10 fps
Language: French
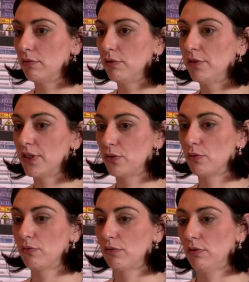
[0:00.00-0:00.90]
de
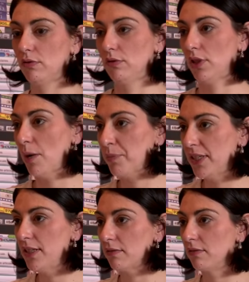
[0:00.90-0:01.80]
façon euh,
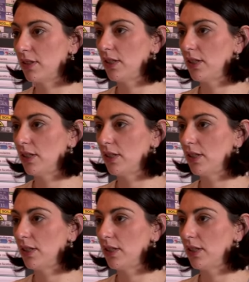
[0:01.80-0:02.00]
rapide.